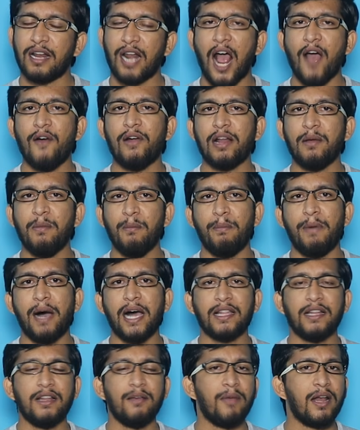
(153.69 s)
రావడం
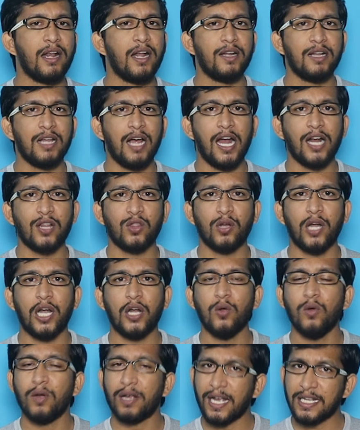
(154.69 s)
బాదడం అన్నట్టుగా
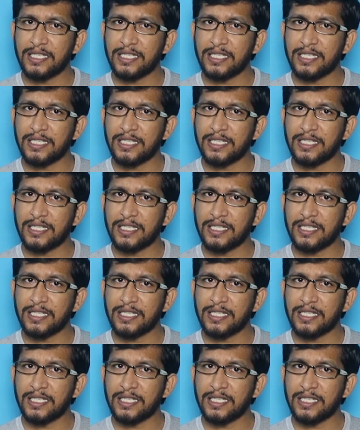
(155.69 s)
ఆడుతున్నాడు